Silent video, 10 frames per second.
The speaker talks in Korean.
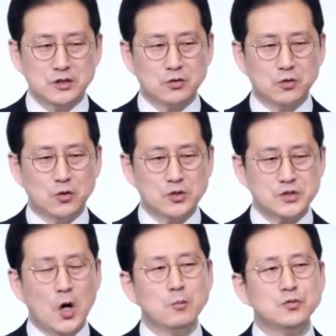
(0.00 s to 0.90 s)
있고
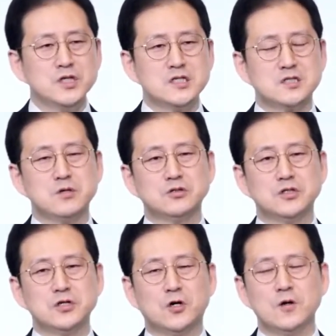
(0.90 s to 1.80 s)
성문이
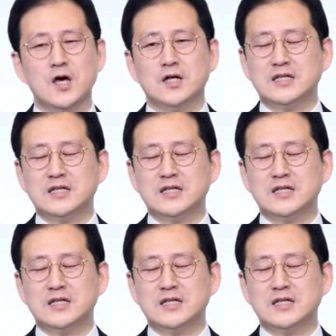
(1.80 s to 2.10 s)
있으면은요